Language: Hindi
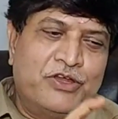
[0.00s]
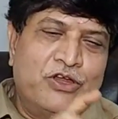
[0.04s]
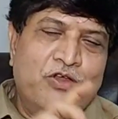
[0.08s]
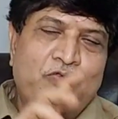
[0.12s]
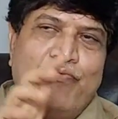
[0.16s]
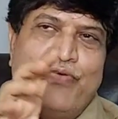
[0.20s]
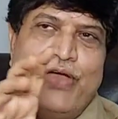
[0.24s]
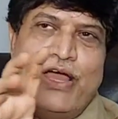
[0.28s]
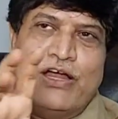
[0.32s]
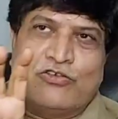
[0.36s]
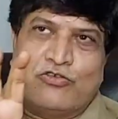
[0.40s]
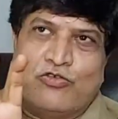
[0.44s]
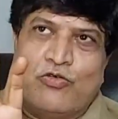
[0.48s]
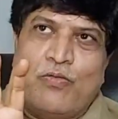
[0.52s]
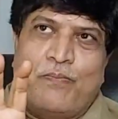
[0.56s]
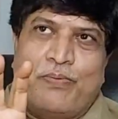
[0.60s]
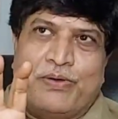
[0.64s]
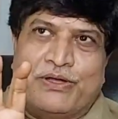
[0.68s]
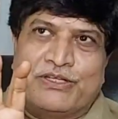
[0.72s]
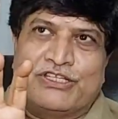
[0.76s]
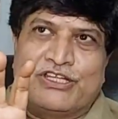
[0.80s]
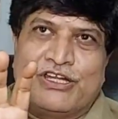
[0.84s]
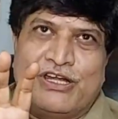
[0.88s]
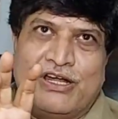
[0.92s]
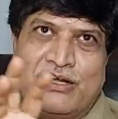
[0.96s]
डिफैक्टो
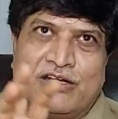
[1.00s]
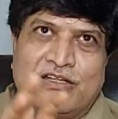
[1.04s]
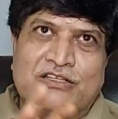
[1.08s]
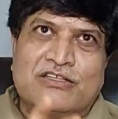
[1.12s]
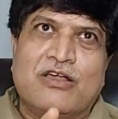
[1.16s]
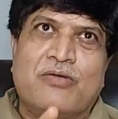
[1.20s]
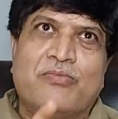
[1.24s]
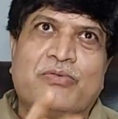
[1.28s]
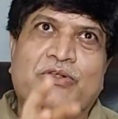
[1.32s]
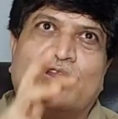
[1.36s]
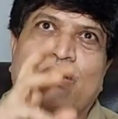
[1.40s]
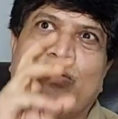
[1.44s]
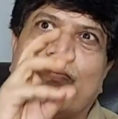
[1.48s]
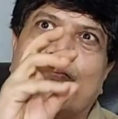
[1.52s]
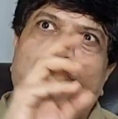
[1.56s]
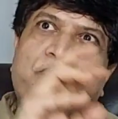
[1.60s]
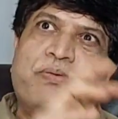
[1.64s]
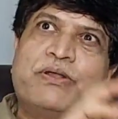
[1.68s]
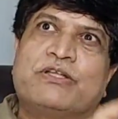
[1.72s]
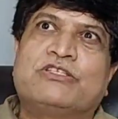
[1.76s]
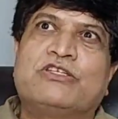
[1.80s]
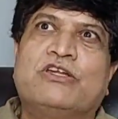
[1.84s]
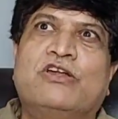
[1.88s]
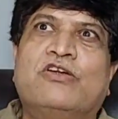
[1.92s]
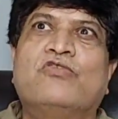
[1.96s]
प्रेसिडेंट इसका मतलब
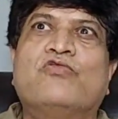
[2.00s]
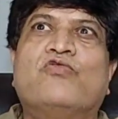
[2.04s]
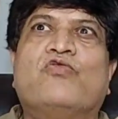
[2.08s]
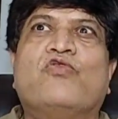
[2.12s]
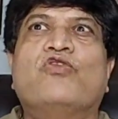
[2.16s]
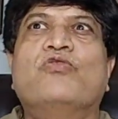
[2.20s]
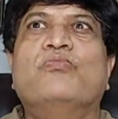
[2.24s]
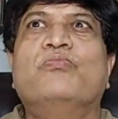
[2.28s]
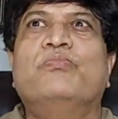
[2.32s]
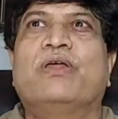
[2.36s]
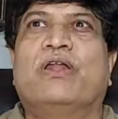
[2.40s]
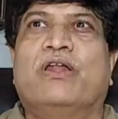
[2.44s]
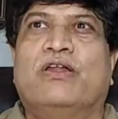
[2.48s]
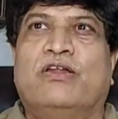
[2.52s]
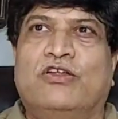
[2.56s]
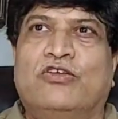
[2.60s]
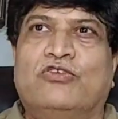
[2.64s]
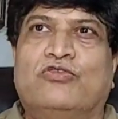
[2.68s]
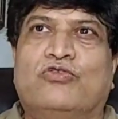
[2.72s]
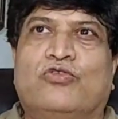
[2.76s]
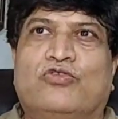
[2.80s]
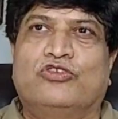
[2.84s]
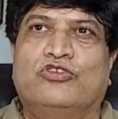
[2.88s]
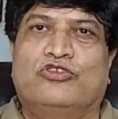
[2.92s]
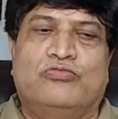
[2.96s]
प्रेसिडेंट कौन भी
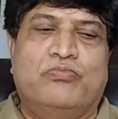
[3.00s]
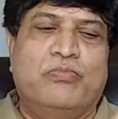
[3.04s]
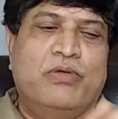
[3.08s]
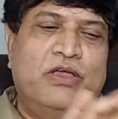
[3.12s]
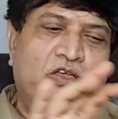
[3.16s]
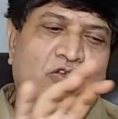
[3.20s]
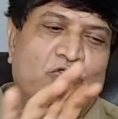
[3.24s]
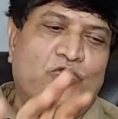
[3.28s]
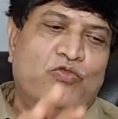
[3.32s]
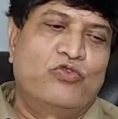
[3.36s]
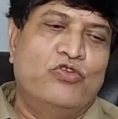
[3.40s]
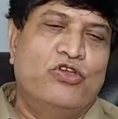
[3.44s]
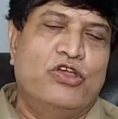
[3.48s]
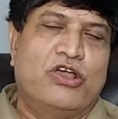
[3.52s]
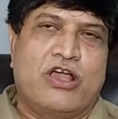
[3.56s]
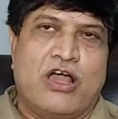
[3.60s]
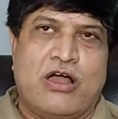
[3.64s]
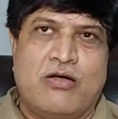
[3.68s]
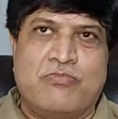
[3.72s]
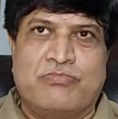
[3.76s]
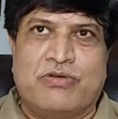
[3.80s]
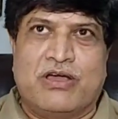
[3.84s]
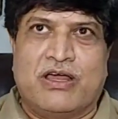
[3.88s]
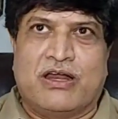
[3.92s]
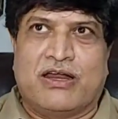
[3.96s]
रहने इसमें इन्हों ही
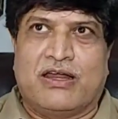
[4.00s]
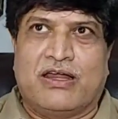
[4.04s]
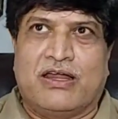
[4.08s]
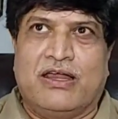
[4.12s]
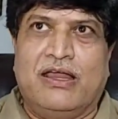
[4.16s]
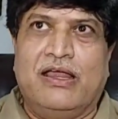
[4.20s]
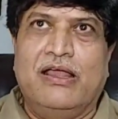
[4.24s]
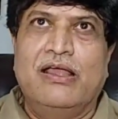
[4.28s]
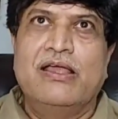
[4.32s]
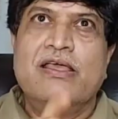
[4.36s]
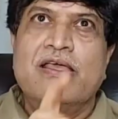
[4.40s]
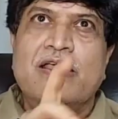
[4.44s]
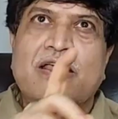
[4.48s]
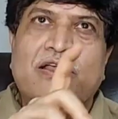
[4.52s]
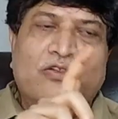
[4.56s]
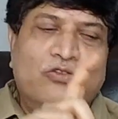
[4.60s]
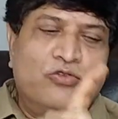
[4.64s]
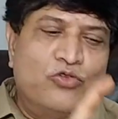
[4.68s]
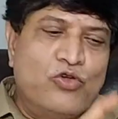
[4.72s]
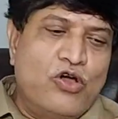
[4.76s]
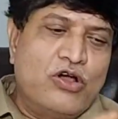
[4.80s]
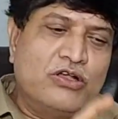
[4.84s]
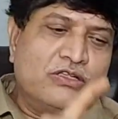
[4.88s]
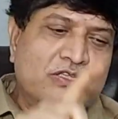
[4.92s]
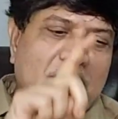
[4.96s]
काम कर रहे हैं
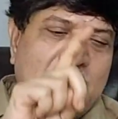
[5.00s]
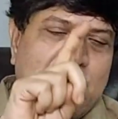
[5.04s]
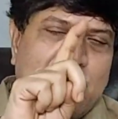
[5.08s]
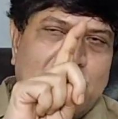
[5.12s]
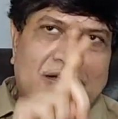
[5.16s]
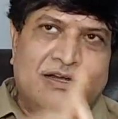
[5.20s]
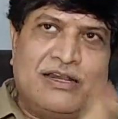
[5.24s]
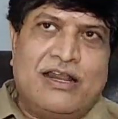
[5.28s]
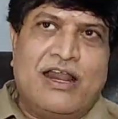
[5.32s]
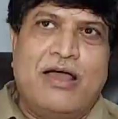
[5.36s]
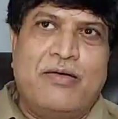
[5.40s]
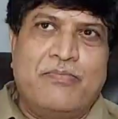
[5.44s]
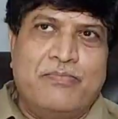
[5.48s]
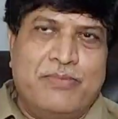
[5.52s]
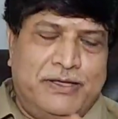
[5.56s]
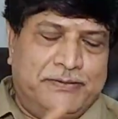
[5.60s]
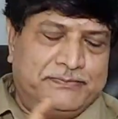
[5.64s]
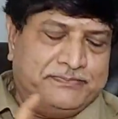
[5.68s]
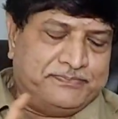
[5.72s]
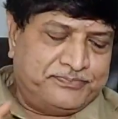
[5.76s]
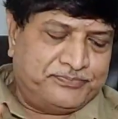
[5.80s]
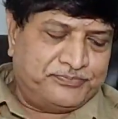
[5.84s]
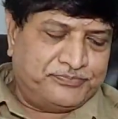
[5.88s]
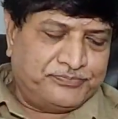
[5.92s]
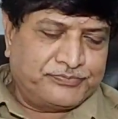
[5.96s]
2018 में